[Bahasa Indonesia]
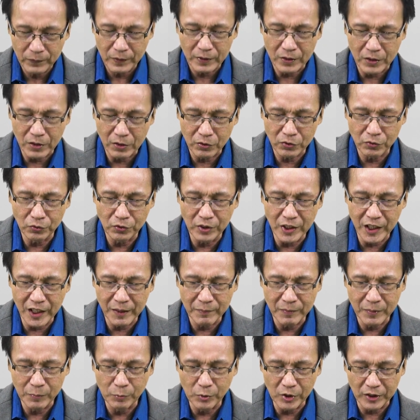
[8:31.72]
Engkau sudah
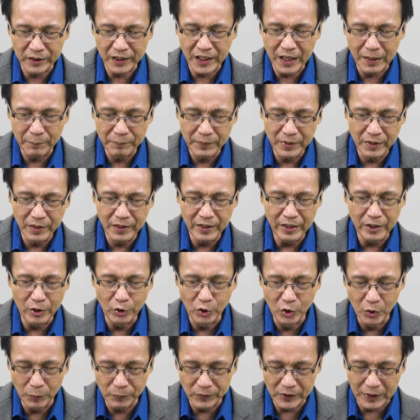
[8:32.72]
membuat kami
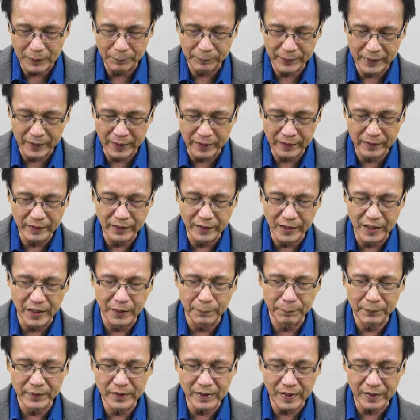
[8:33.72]
hidup sampai hari ini,
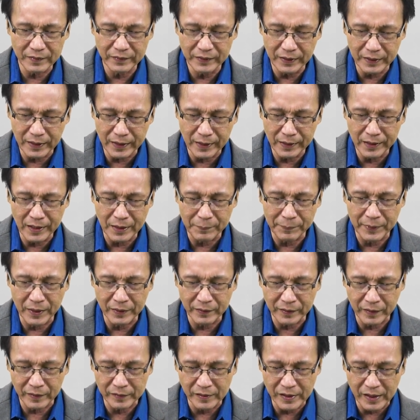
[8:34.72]
menyaksikan apa
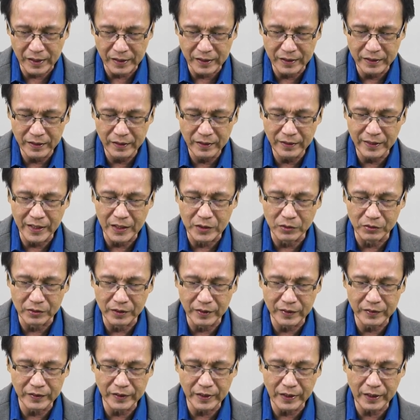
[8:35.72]
yang terjadi di
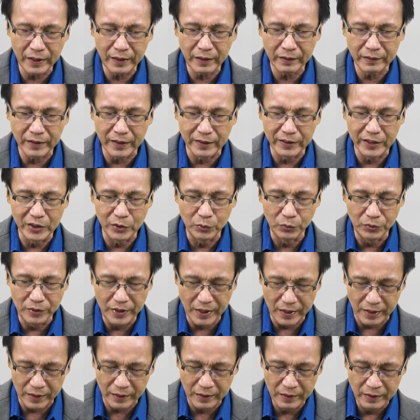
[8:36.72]
Indonesia dan di
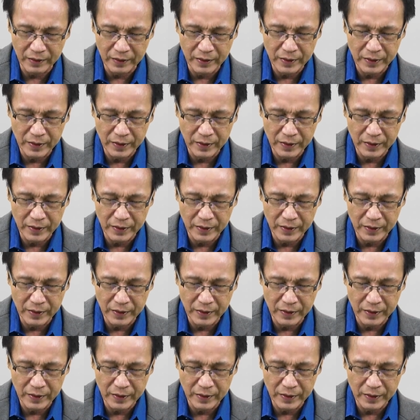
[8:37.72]
dunia